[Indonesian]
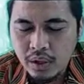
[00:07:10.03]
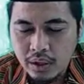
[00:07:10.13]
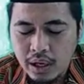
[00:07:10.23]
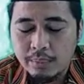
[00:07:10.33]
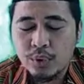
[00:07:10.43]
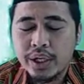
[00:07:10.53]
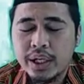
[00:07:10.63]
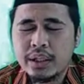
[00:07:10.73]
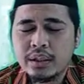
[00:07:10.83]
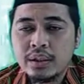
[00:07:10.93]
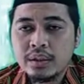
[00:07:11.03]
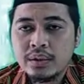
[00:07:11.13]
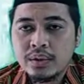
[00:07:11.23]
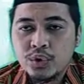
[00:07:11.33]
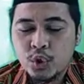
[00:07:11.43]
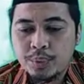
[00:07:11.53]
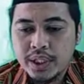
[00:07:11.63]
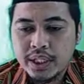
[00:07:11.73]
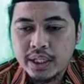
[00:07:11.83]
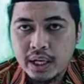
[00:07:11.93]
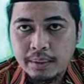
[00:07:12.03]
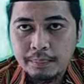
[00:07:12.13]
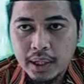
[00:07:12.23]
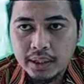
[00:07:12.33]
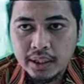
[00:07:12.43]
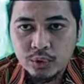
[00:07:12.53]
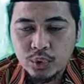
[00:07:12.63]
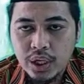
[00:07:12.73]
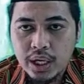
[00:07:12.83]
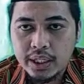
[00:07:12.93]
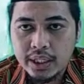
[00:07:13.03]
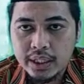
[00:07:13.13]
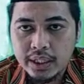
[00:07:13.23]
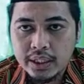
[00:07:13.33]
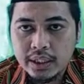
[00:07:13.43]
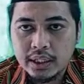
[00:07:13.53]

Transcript: Nah, mungkin cukup sekian materi untuk hari ini.